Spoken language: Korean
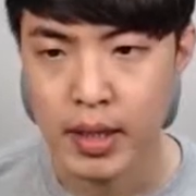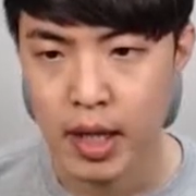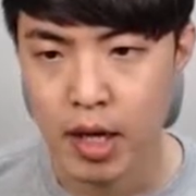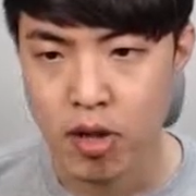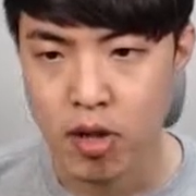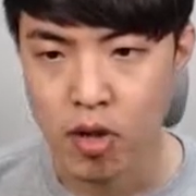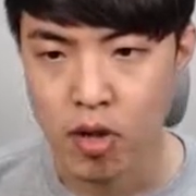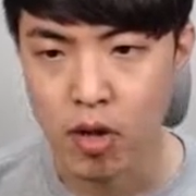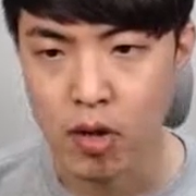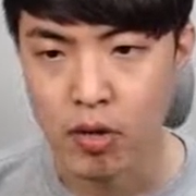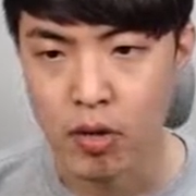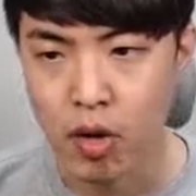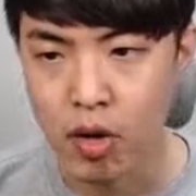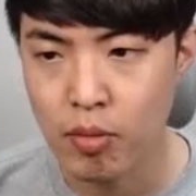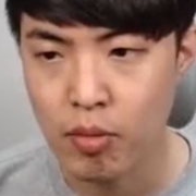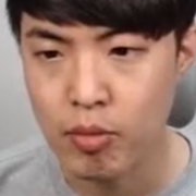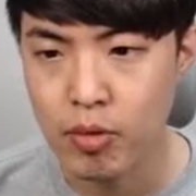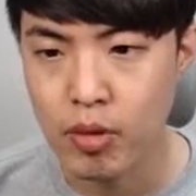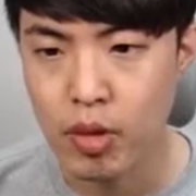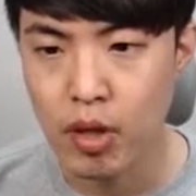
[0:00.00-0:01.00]
다 같이요.
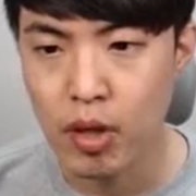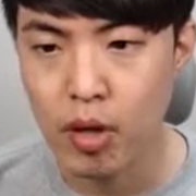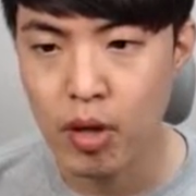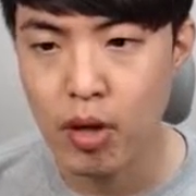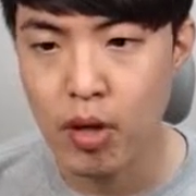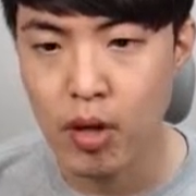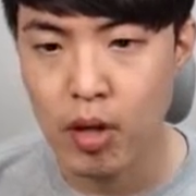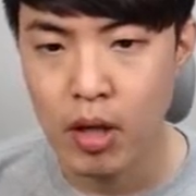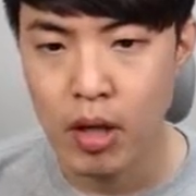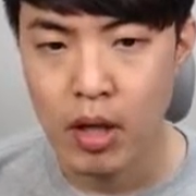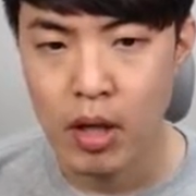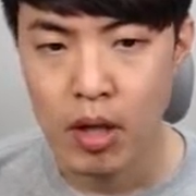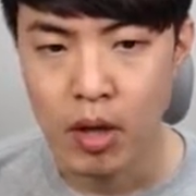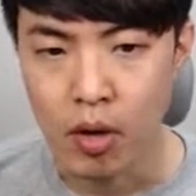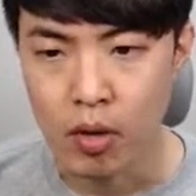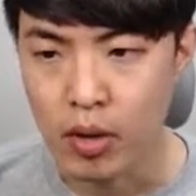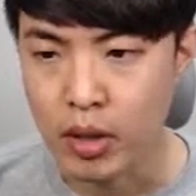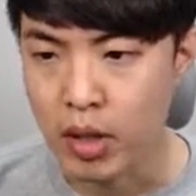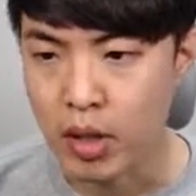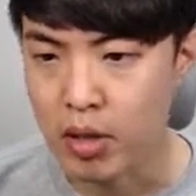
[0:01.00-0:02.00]
더부터
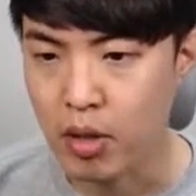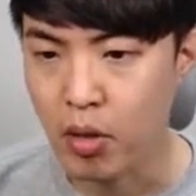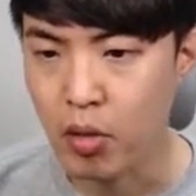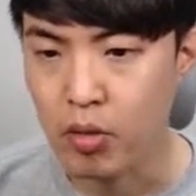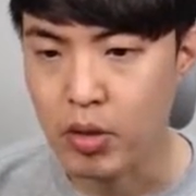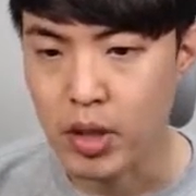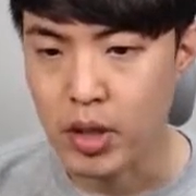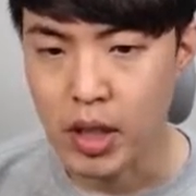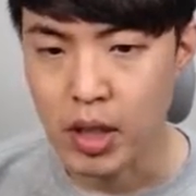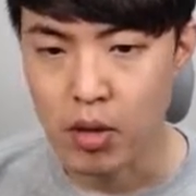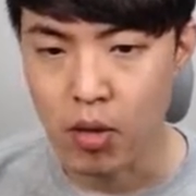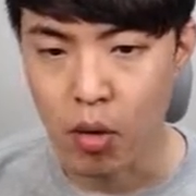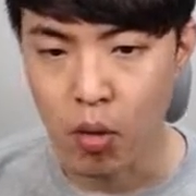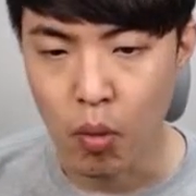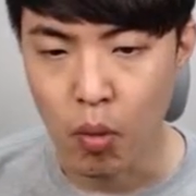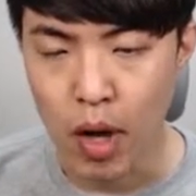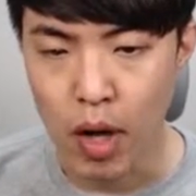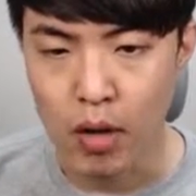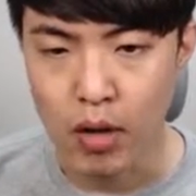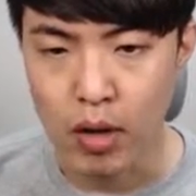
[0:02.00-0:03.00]
어디까지? 어 길어.
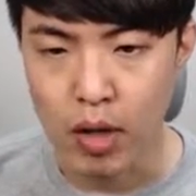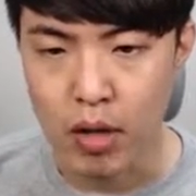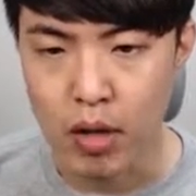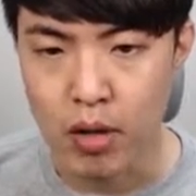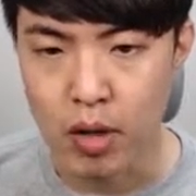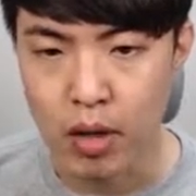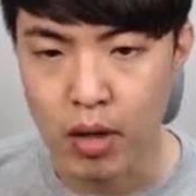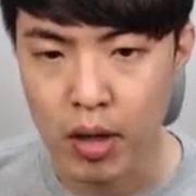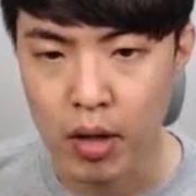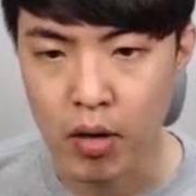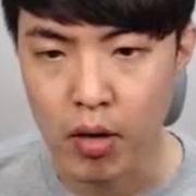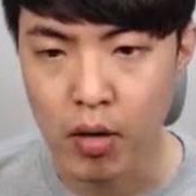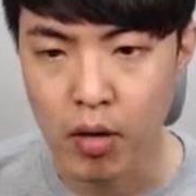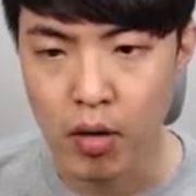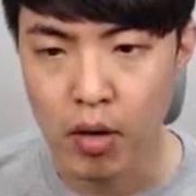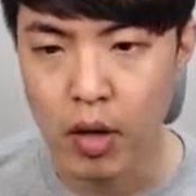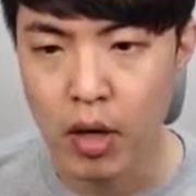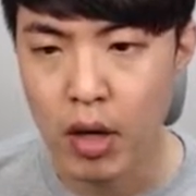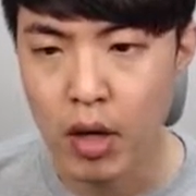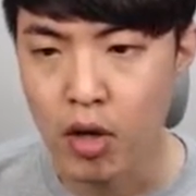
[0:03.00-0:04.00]
와, 여기까지
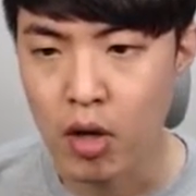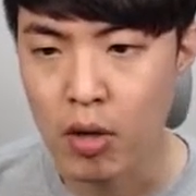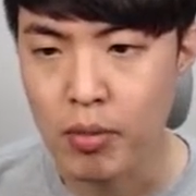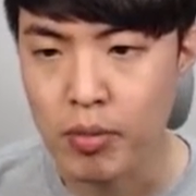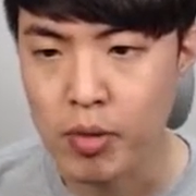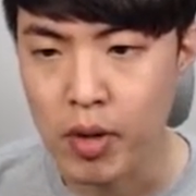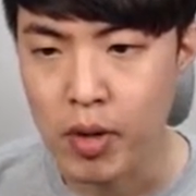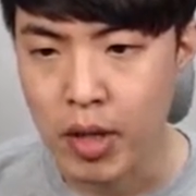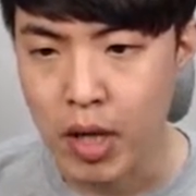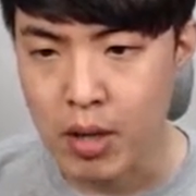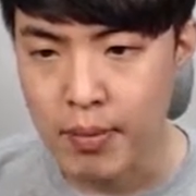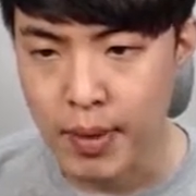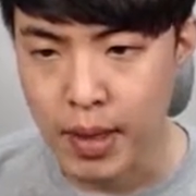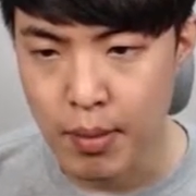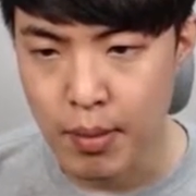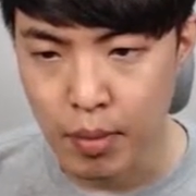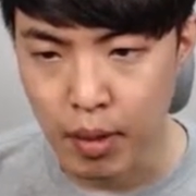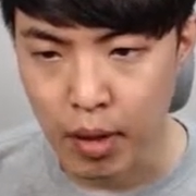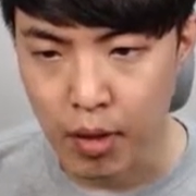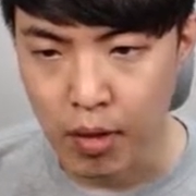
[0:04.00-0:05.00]
가네요. 여러분 여기까지만
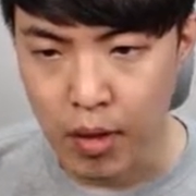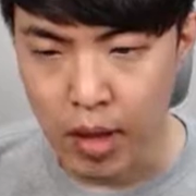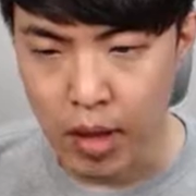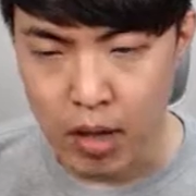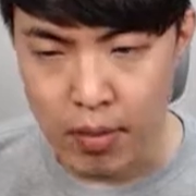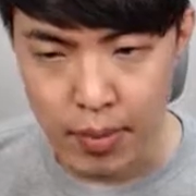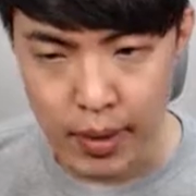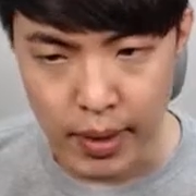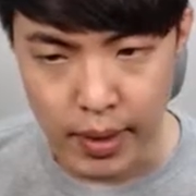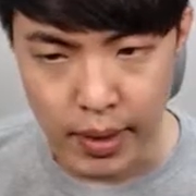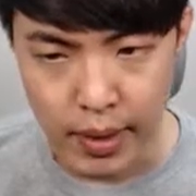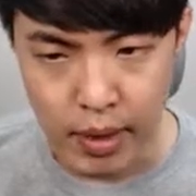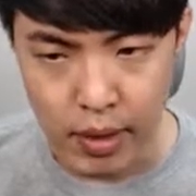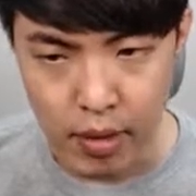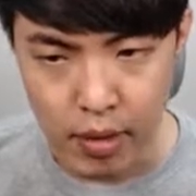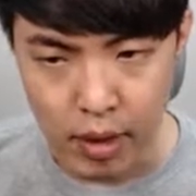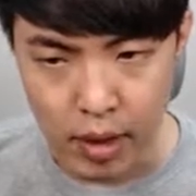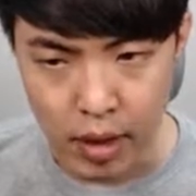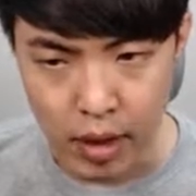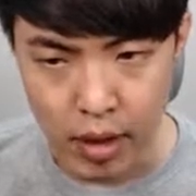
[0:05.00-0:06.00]
해볼게요. 여기까지만.
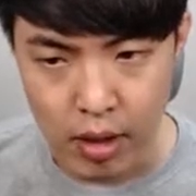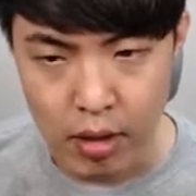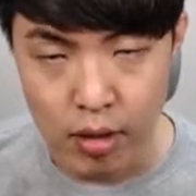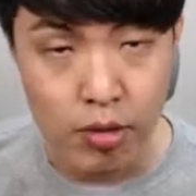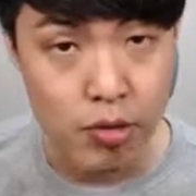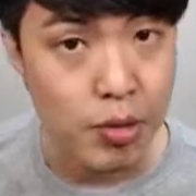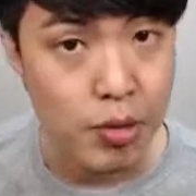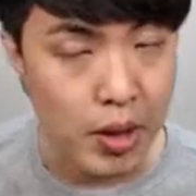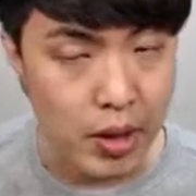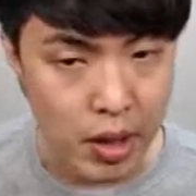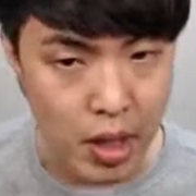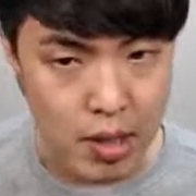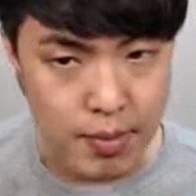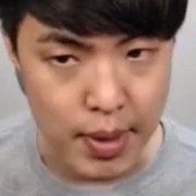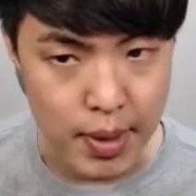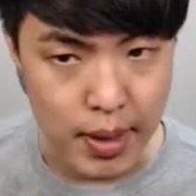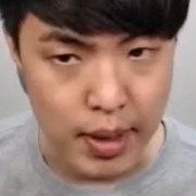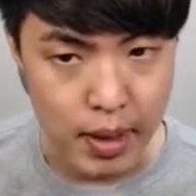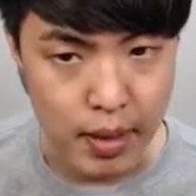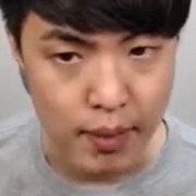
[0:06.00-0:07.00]
여기
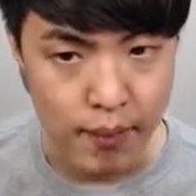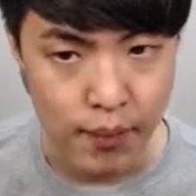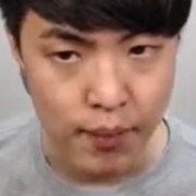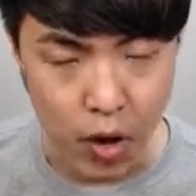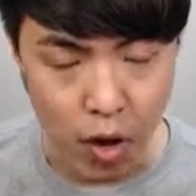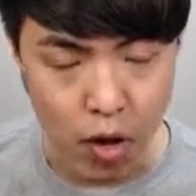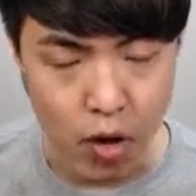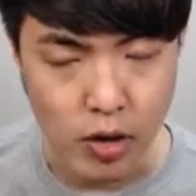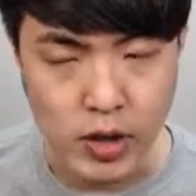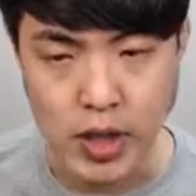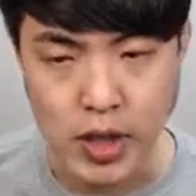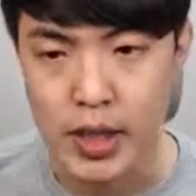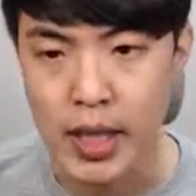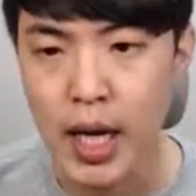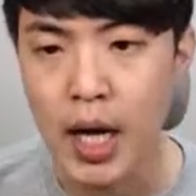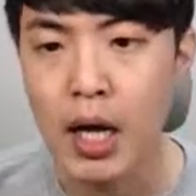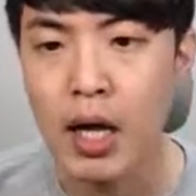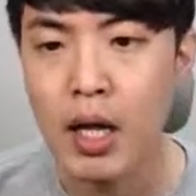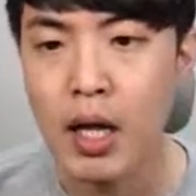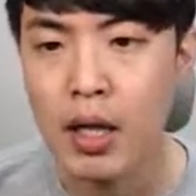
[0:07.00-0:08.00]
스트리트까지만. 더
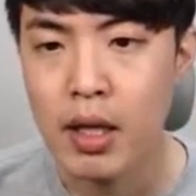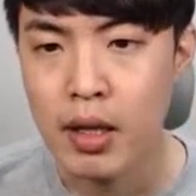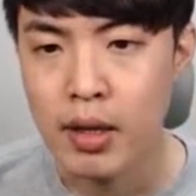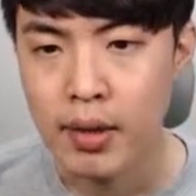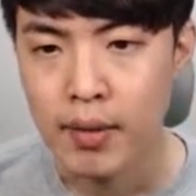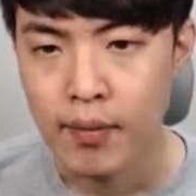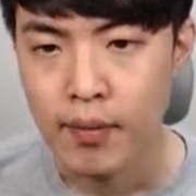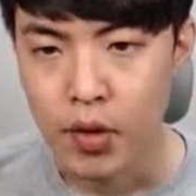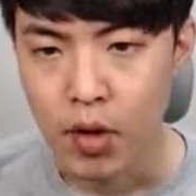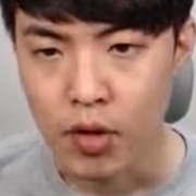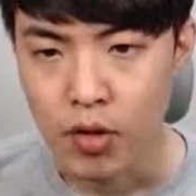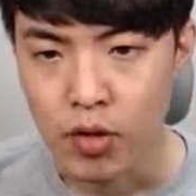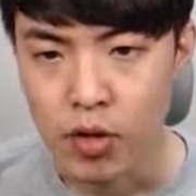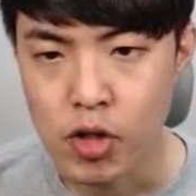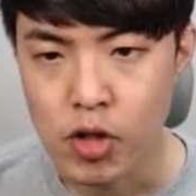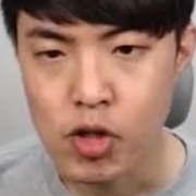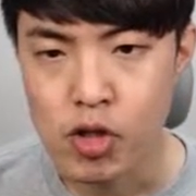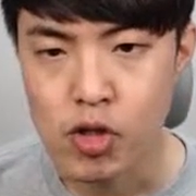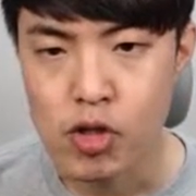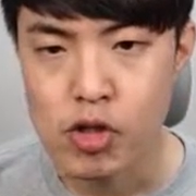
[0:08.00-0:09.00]
시작. The
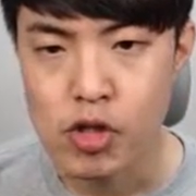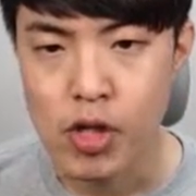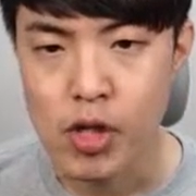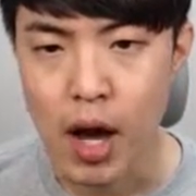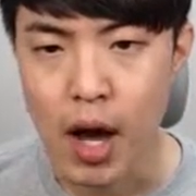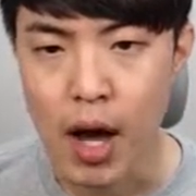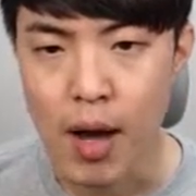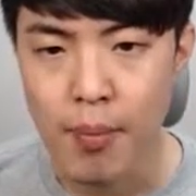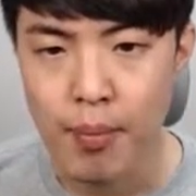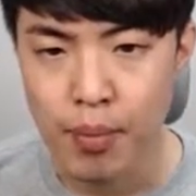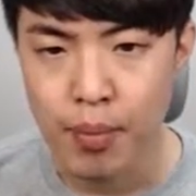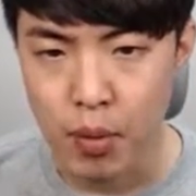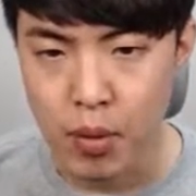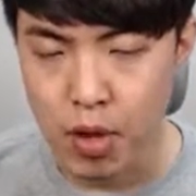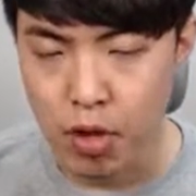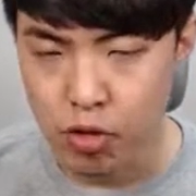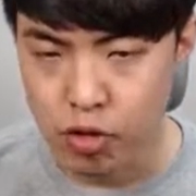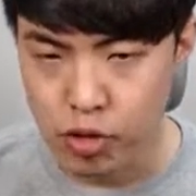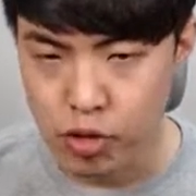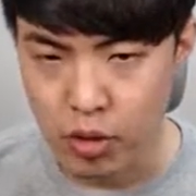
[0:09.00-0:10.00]
new shop
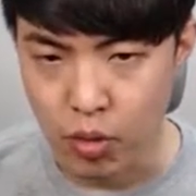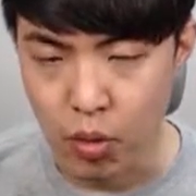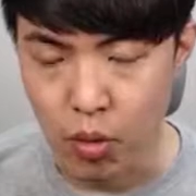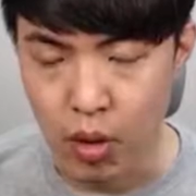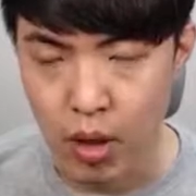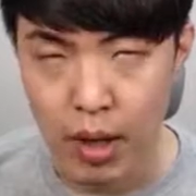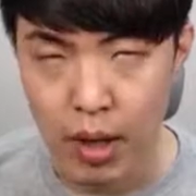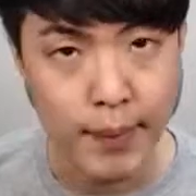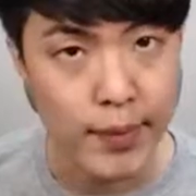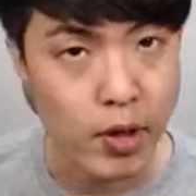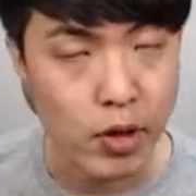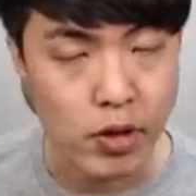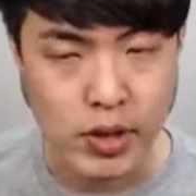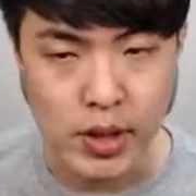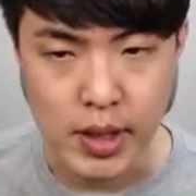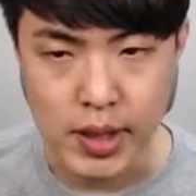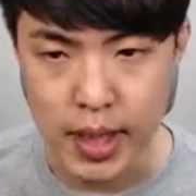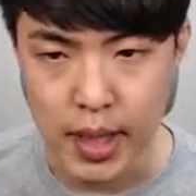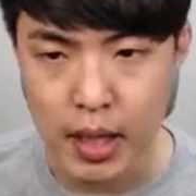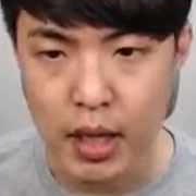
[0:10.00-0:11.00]
올려주시고 한 번 더
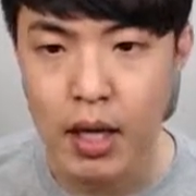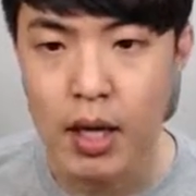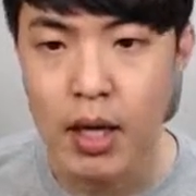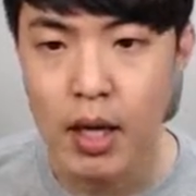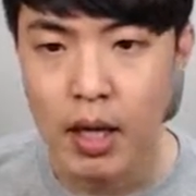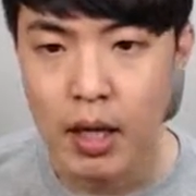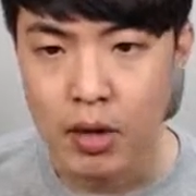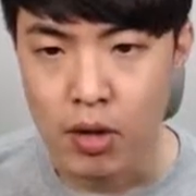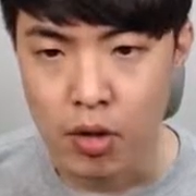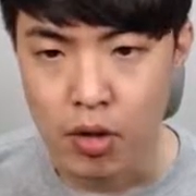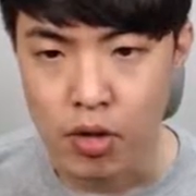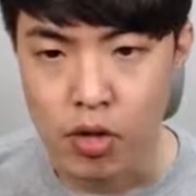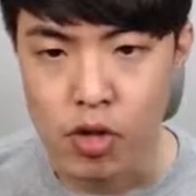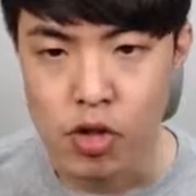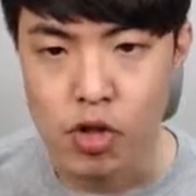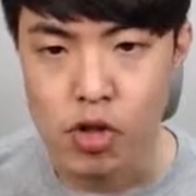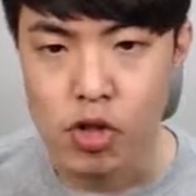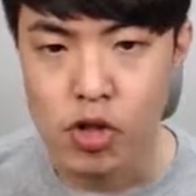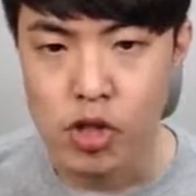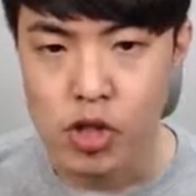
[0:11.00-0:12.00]
시작. The
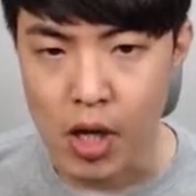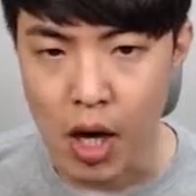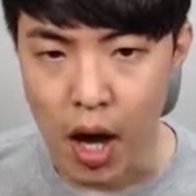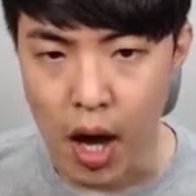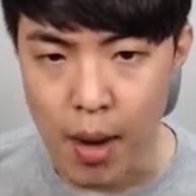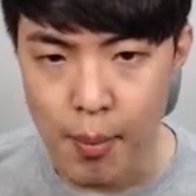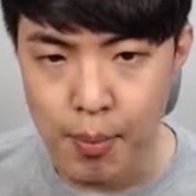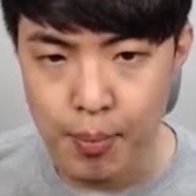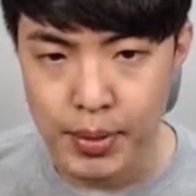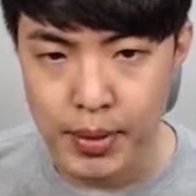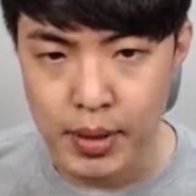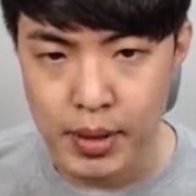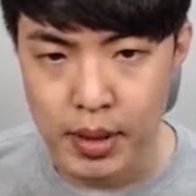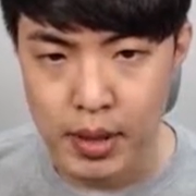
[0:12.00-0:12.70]
new shop